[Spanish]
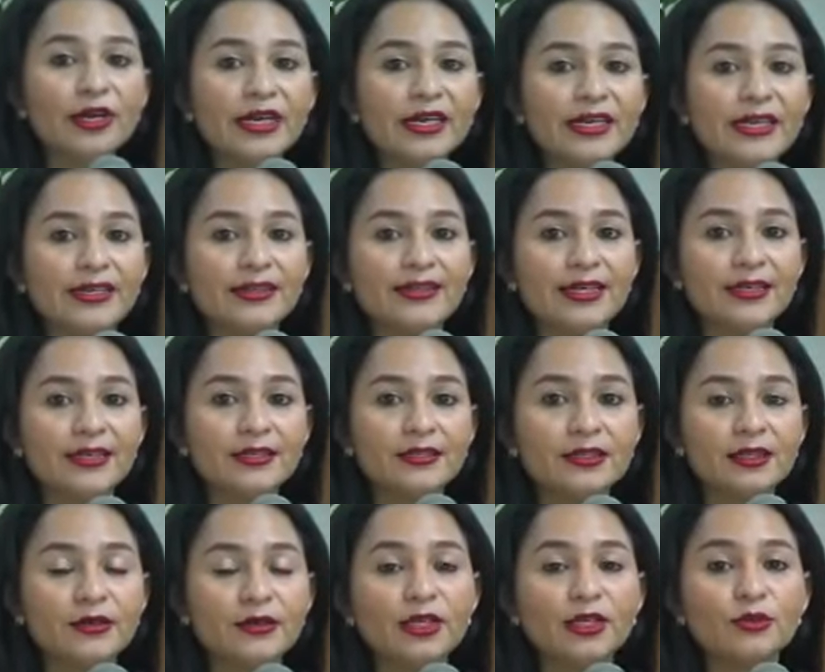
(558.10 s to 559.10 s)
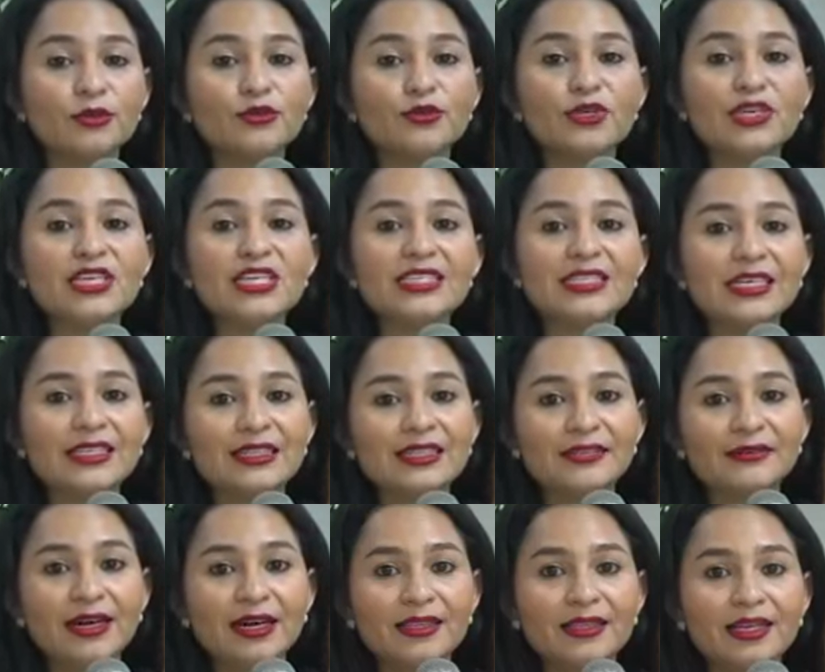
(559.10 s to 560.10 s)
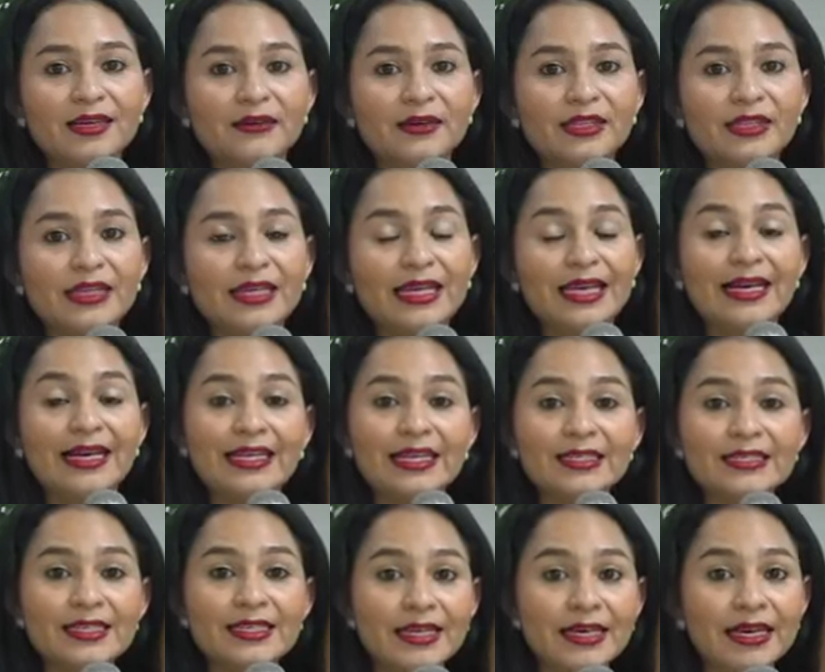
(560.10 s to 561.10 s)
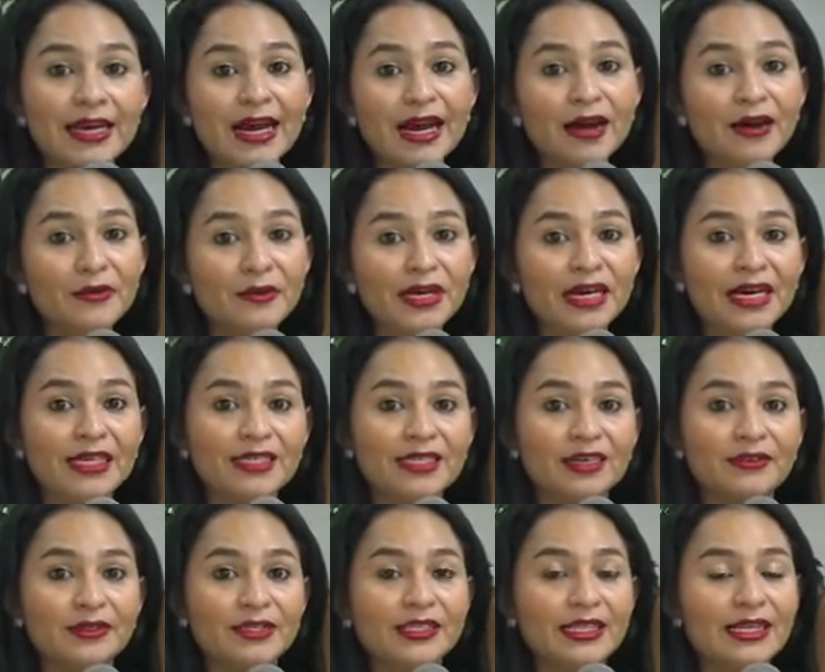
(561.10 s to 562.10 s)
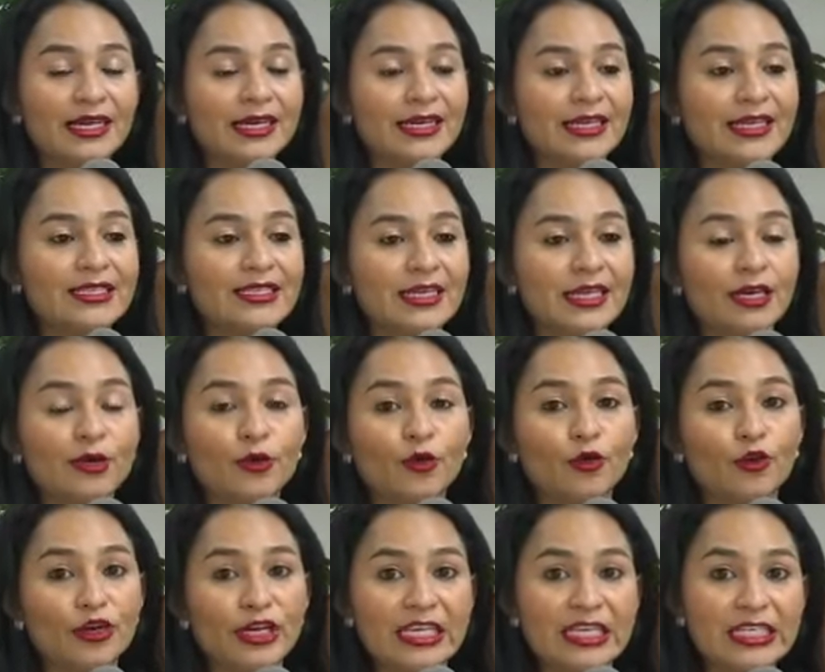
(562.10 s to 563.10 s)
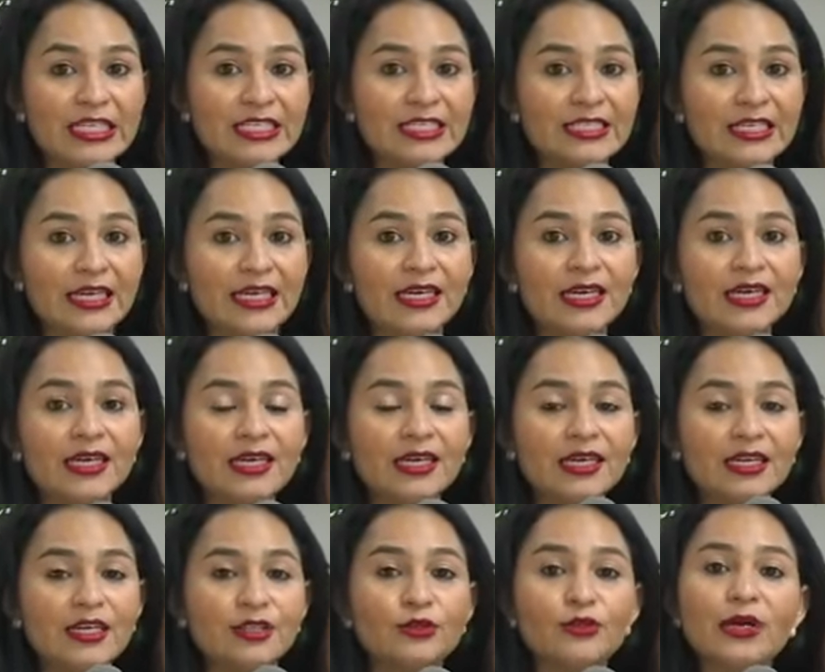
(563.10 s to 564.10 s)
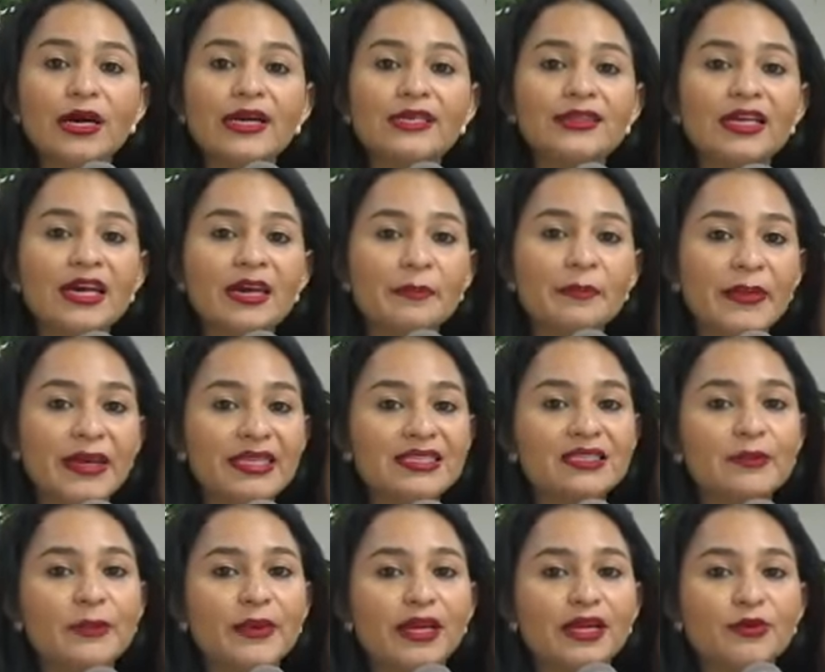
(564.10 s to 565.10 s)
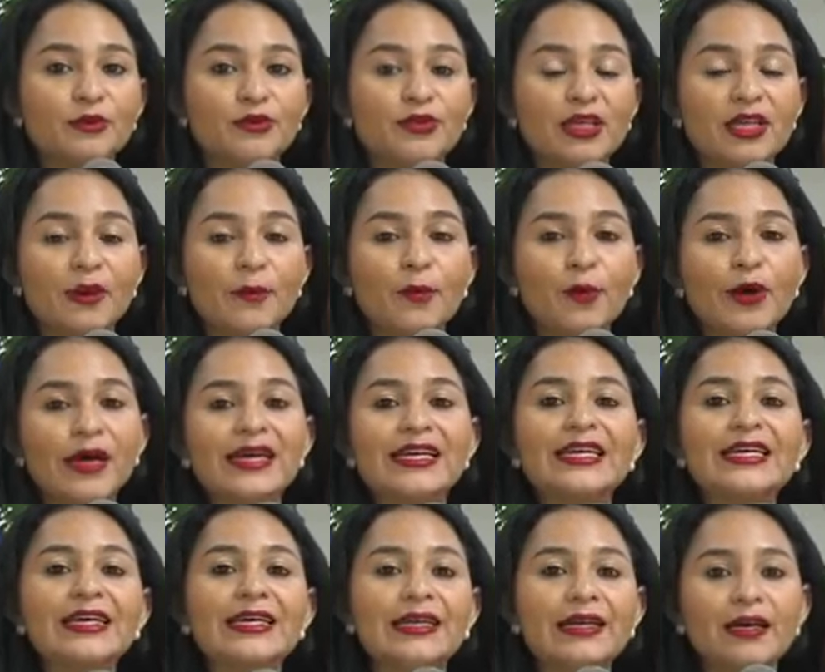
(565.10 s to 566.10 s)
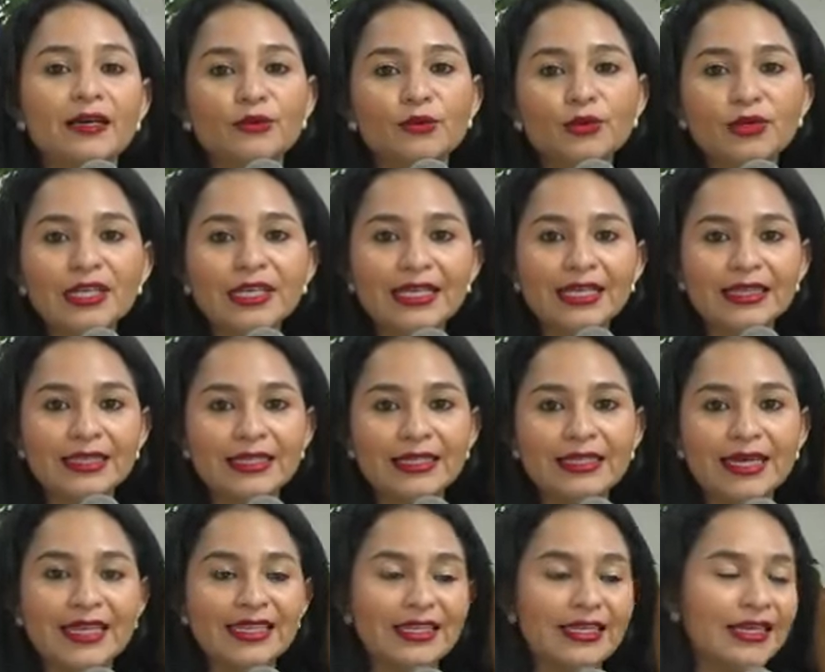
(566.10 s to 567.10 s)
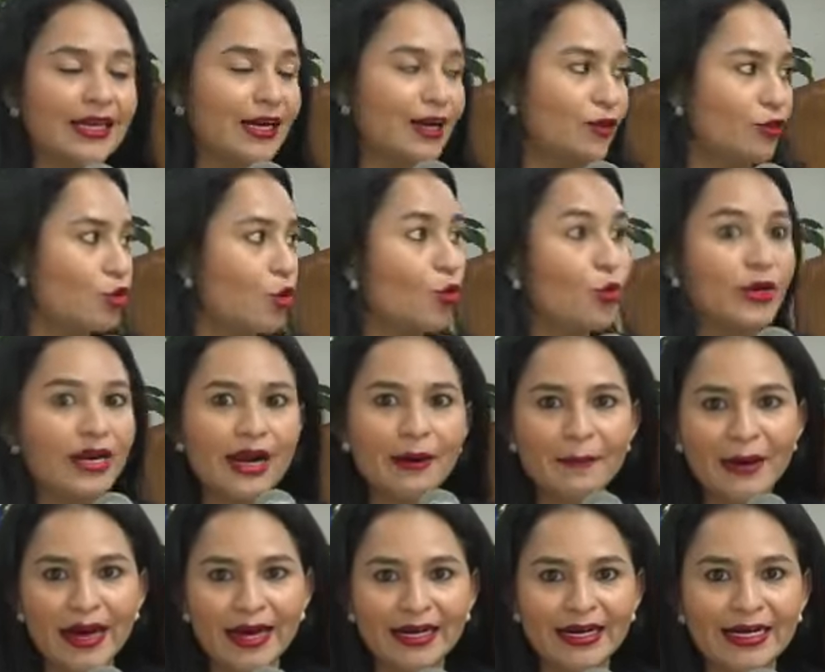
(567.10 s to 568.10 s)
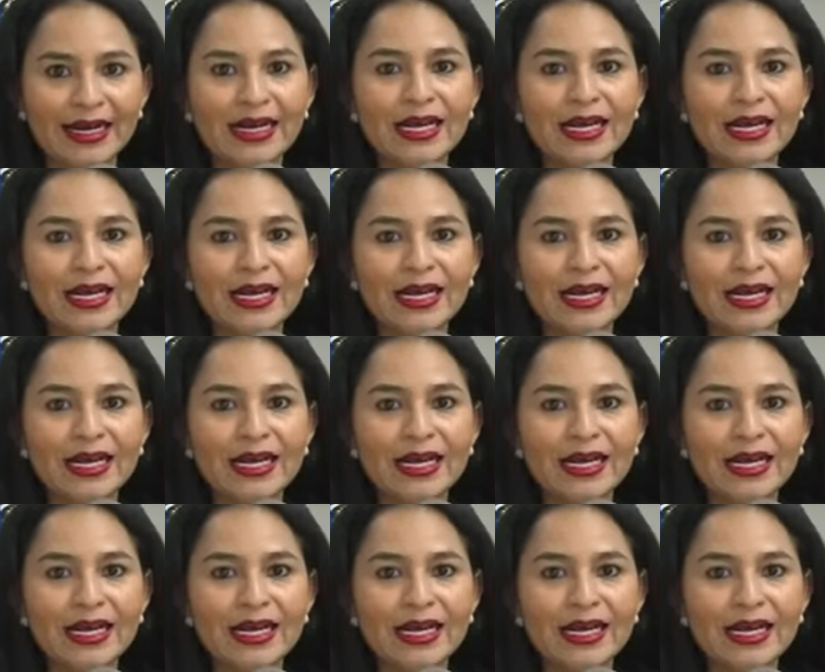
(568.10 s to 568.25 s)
que están desarrollando sus iniciativas a través de la crianza de aves, a través de la crianza de cornices y todas estas especies para que ustedes puedan ir creando una identidad, creando una marca